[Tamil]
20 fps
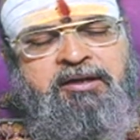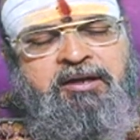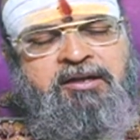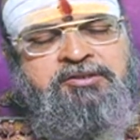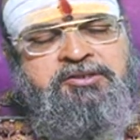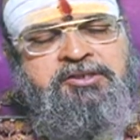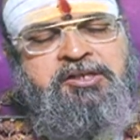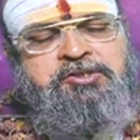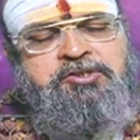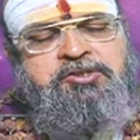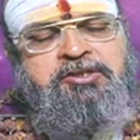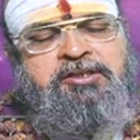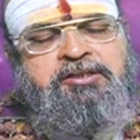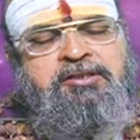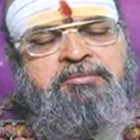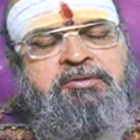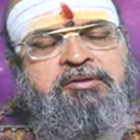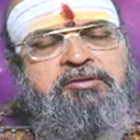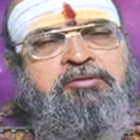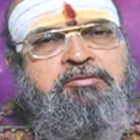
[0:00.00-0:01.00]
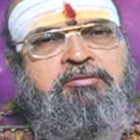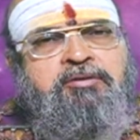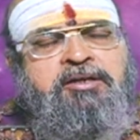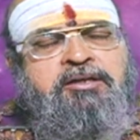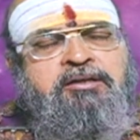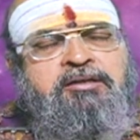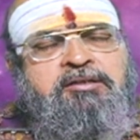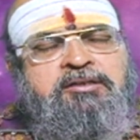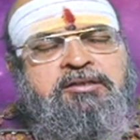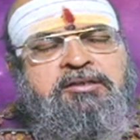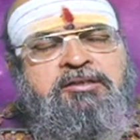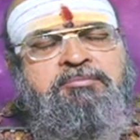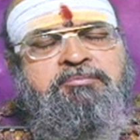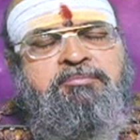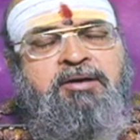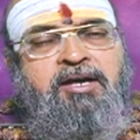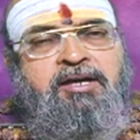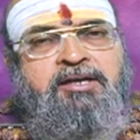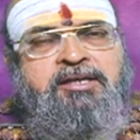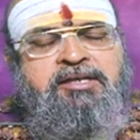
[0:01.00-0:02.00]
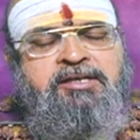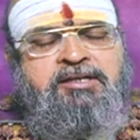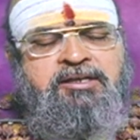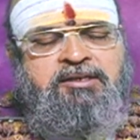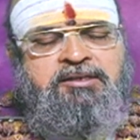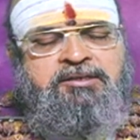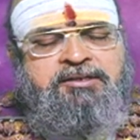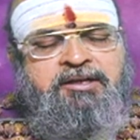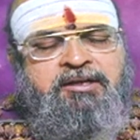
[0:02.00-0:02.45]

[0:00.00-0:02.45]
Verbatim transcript: ஆசியை சார்ந்த பக்த கொடிகளுக்கு பாக்கியங்கள்